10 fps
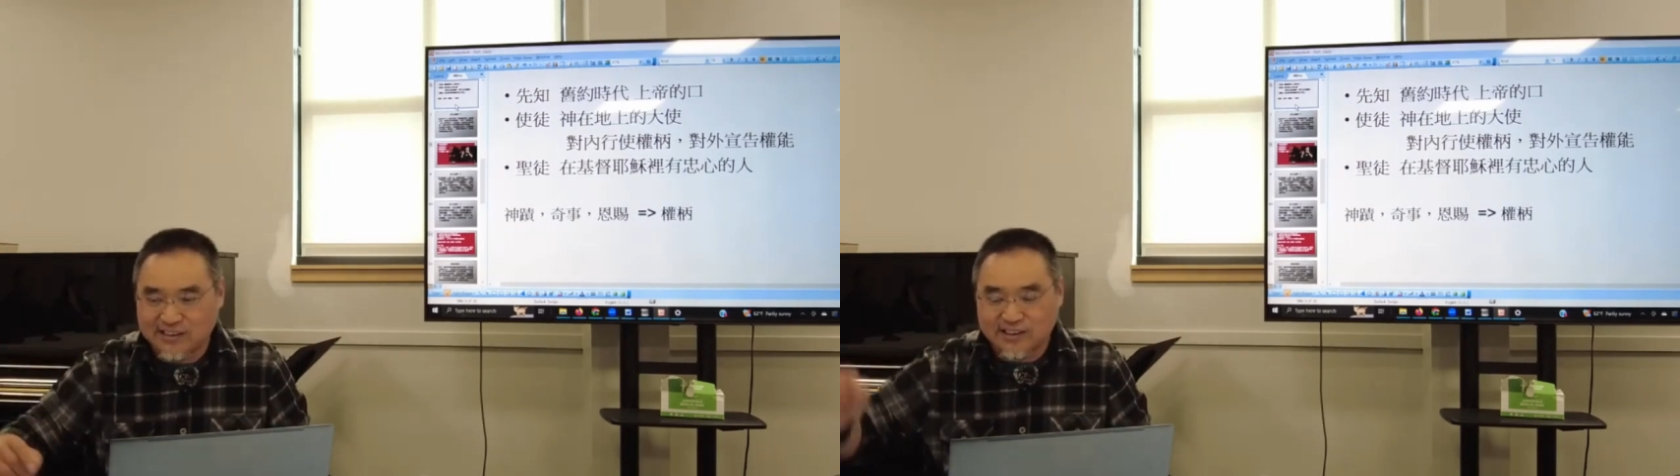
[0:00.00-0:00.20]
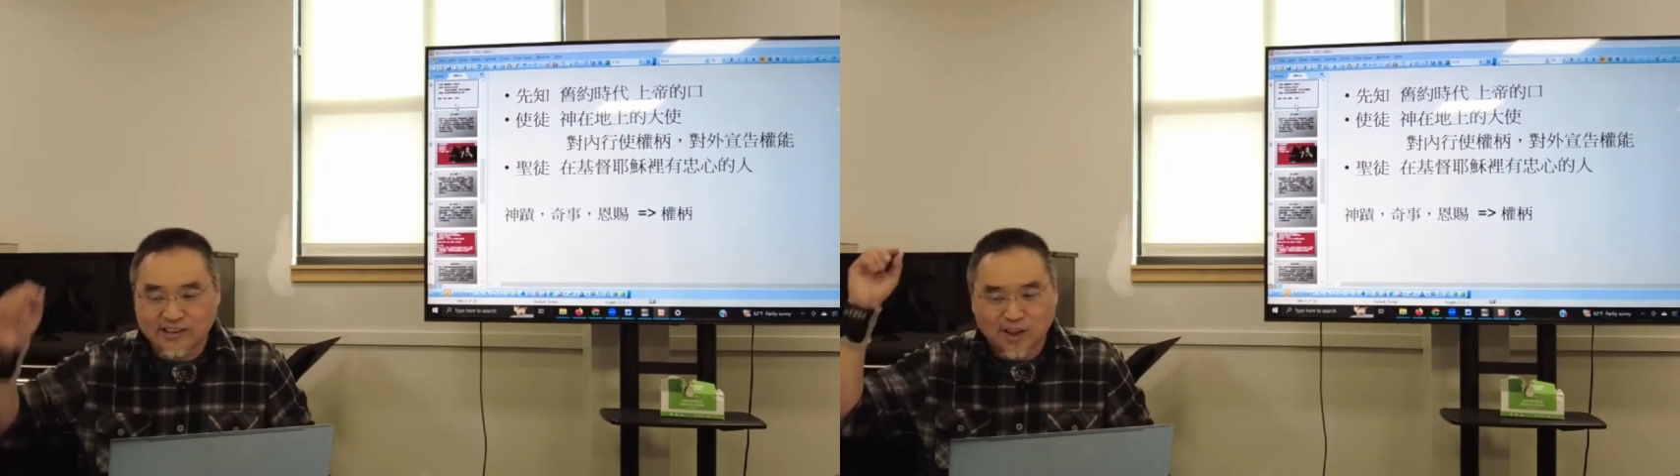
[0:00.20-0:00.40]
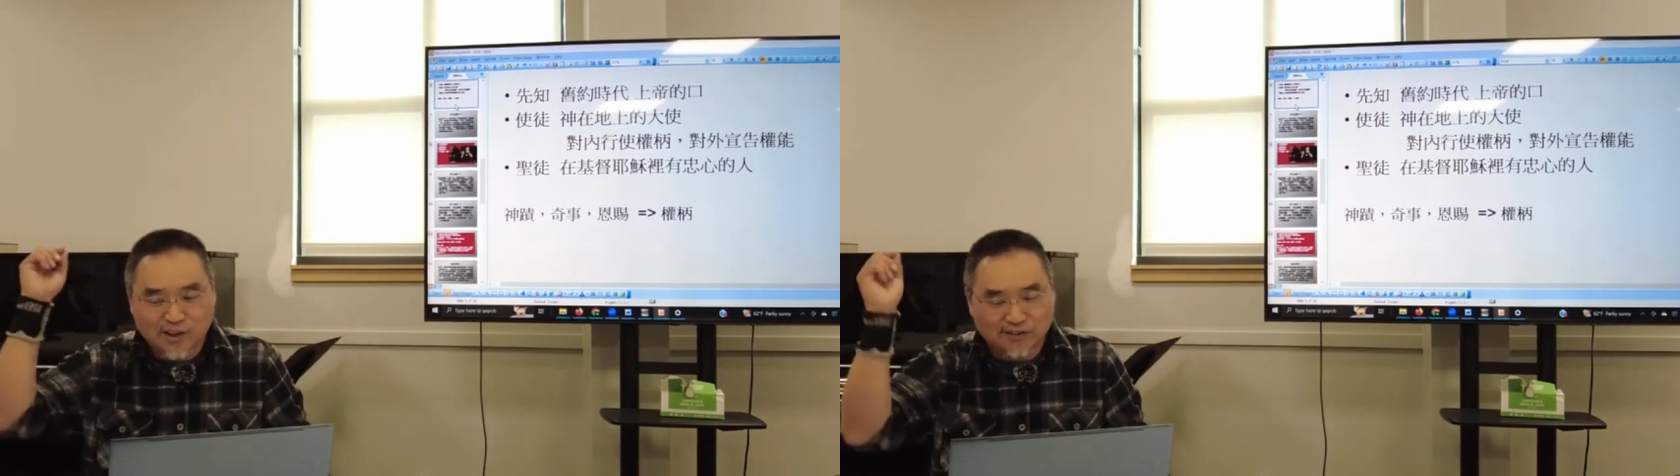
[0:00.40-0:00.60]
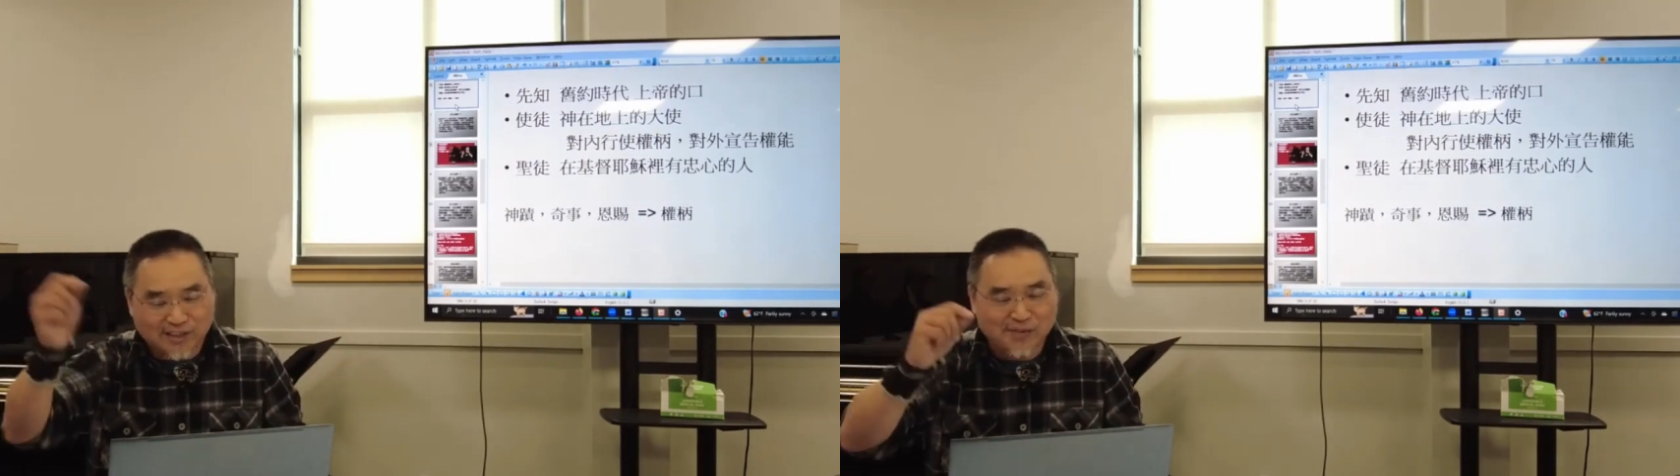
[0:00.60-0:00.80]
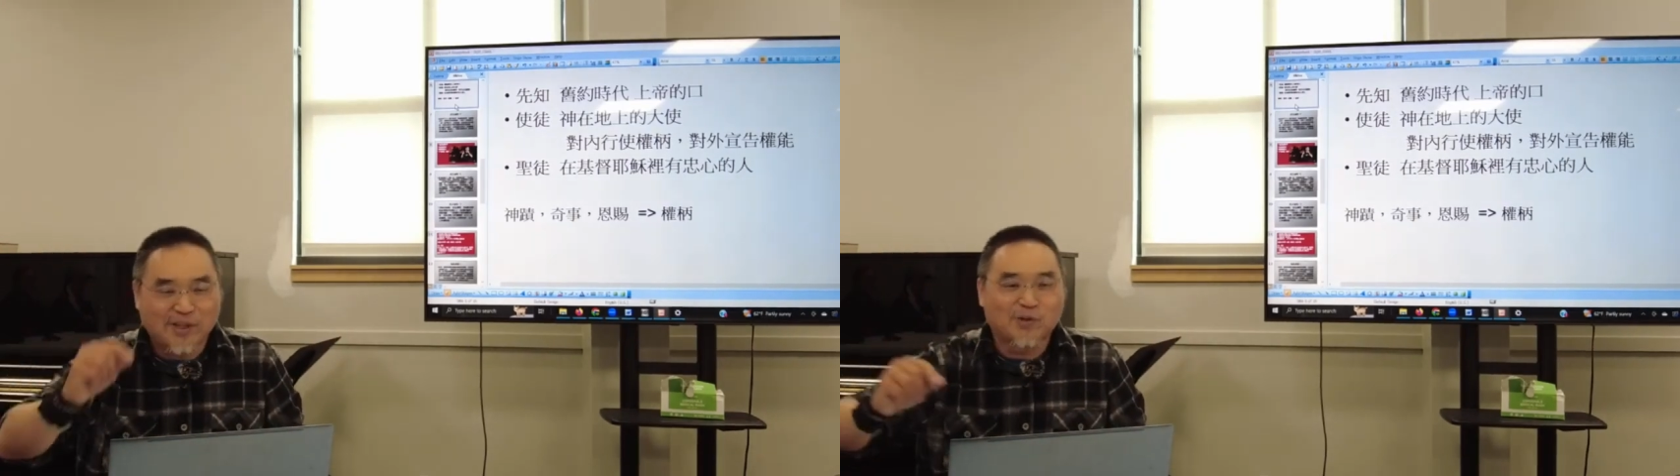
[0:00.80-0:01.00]
神要惩
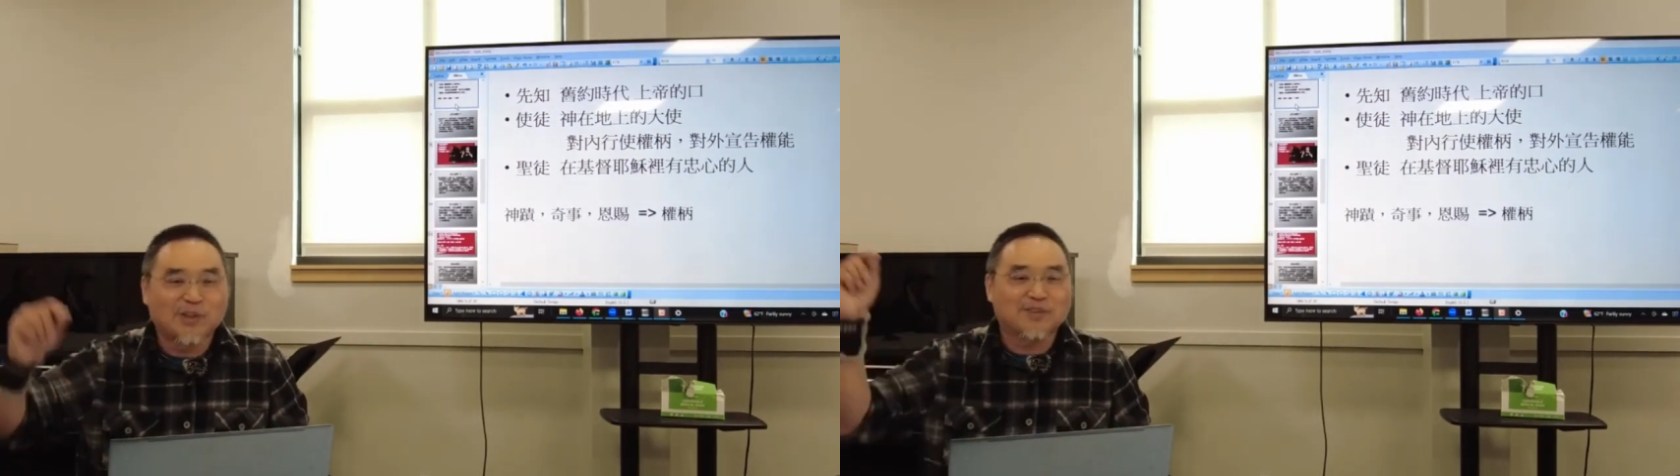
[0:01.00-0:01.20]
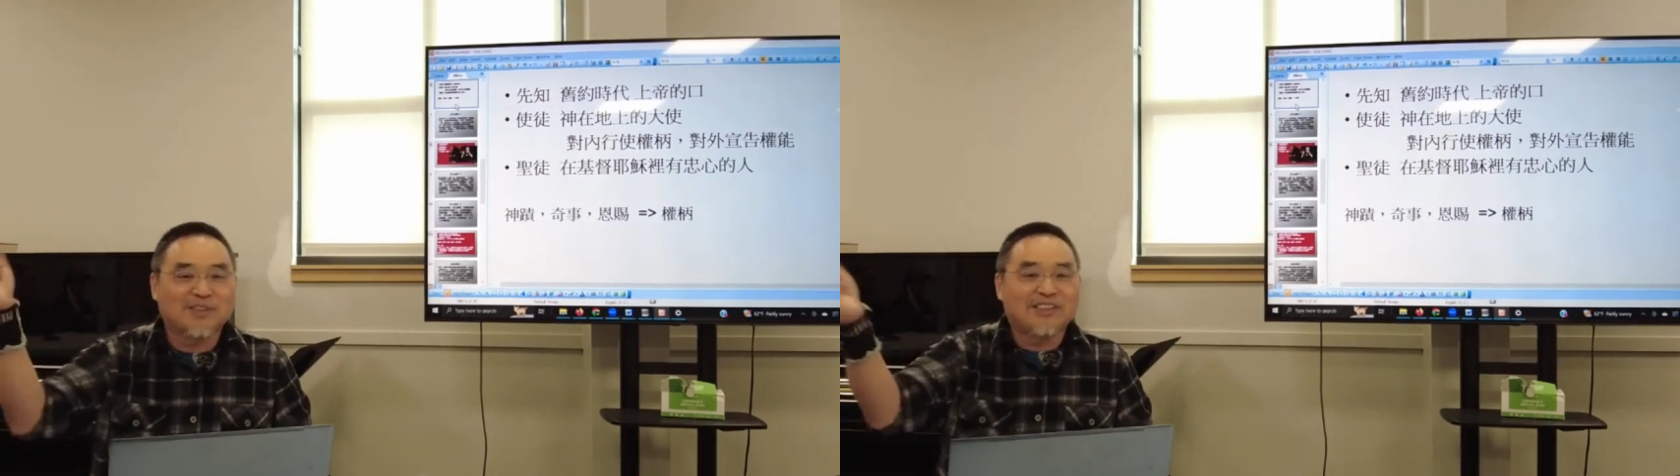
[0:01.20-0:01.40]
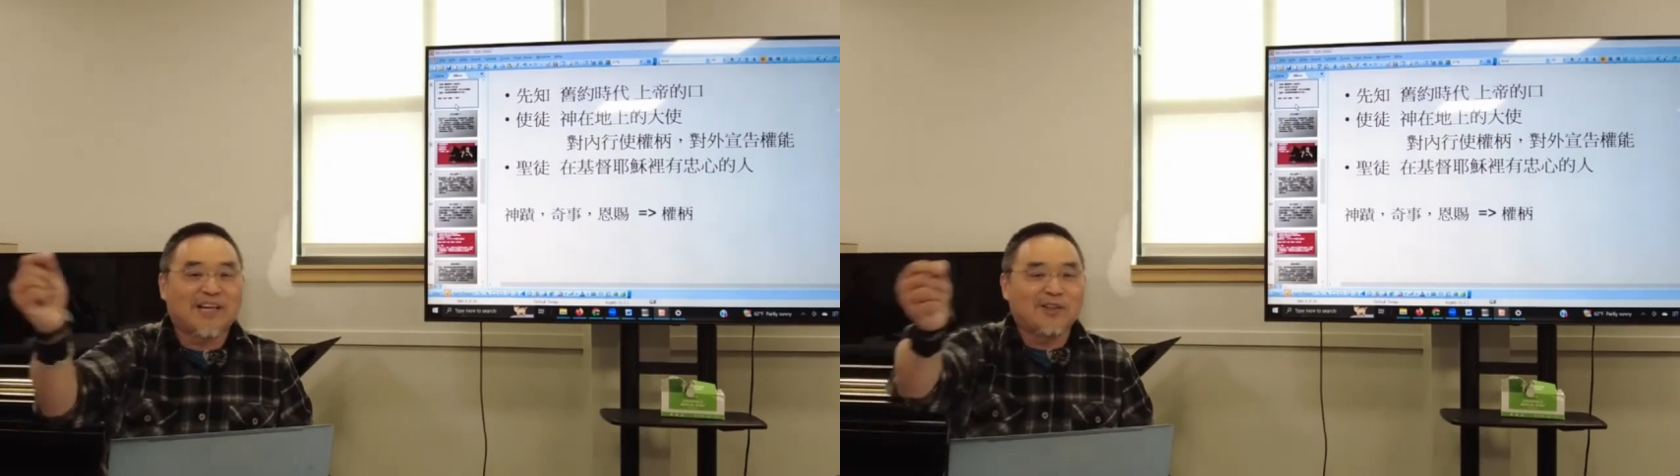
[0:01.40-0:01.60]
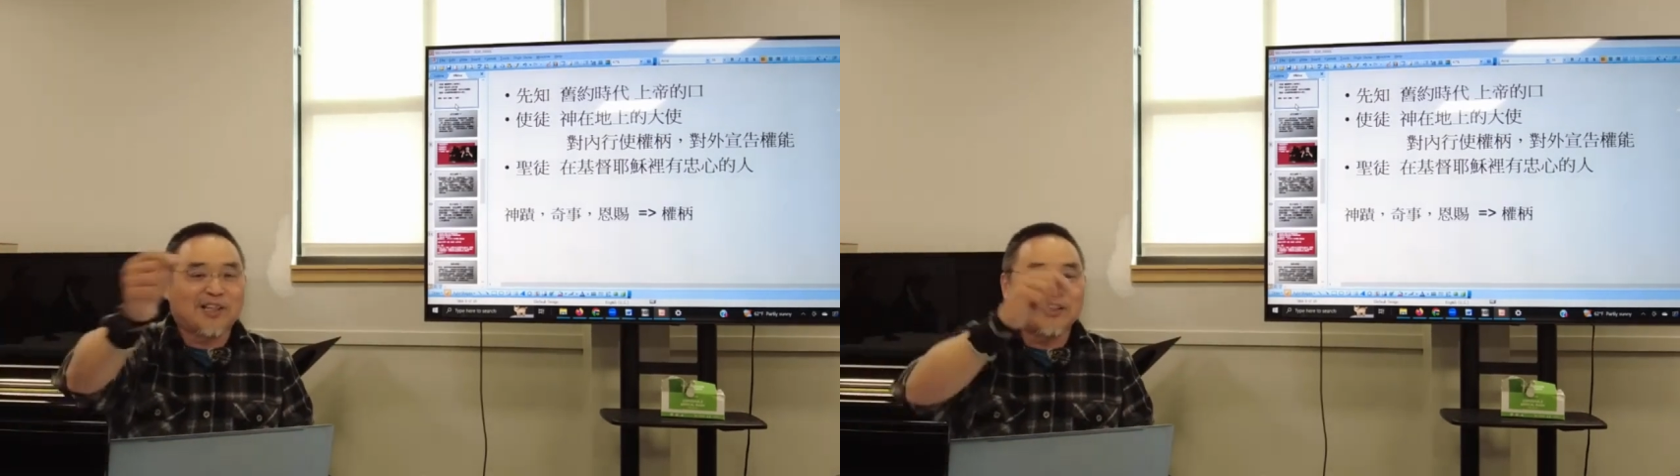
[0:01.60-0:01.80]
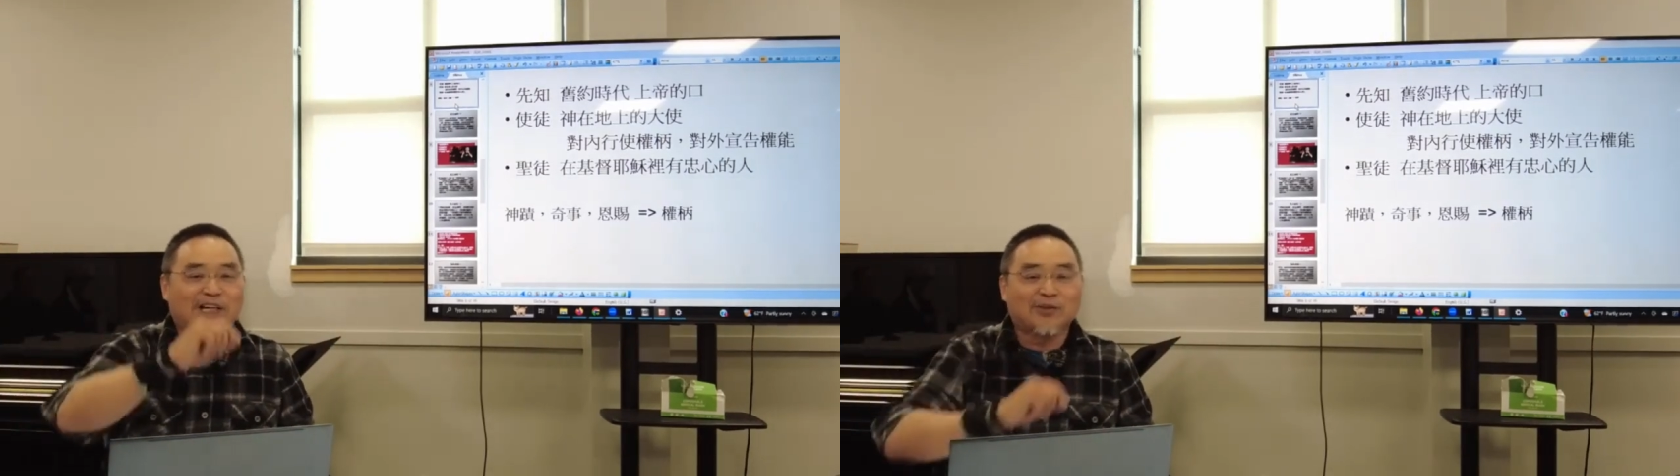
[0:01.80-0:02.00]
罚美国什么一大堆
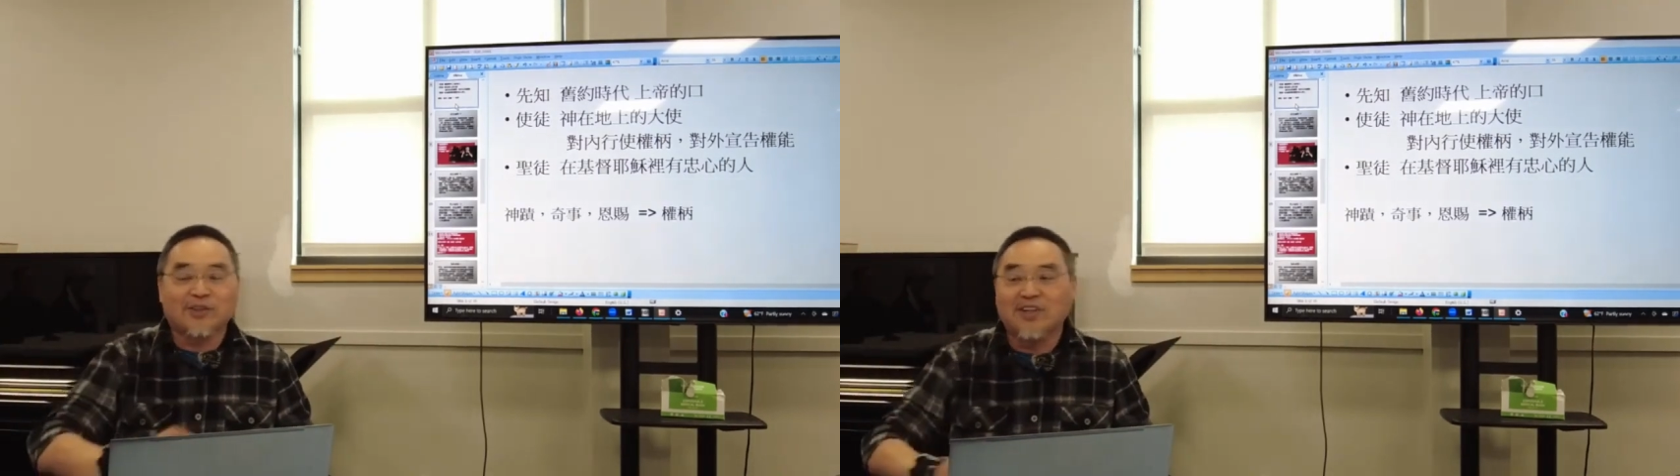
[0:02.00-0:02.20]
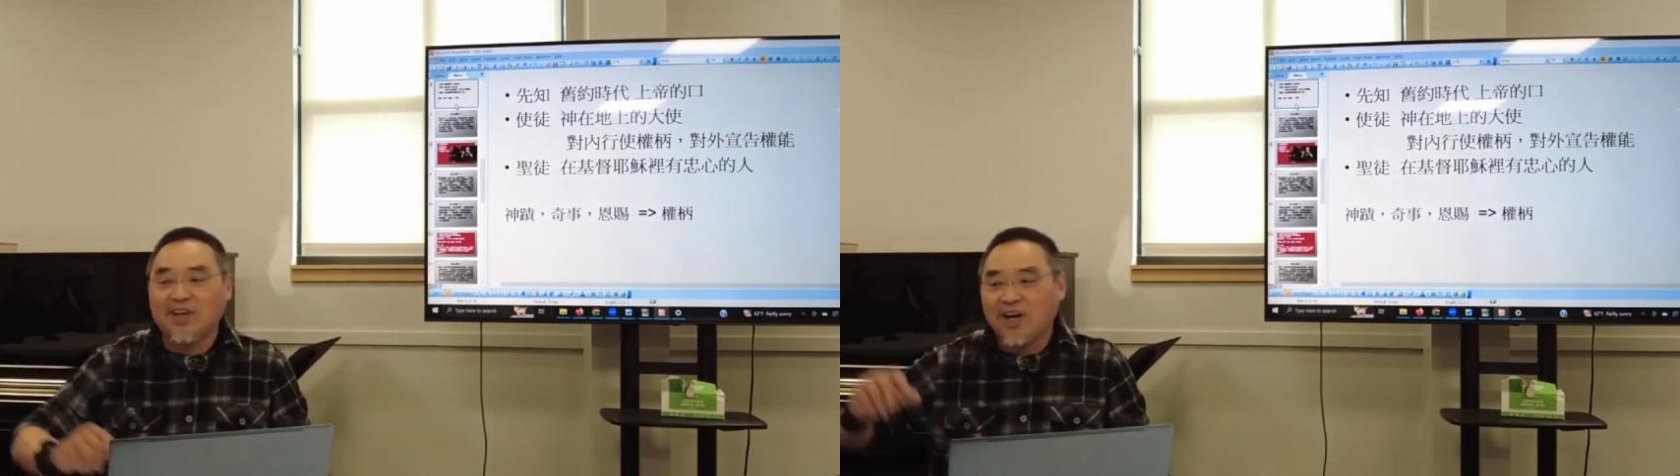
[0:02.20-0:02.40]
讲一大堆。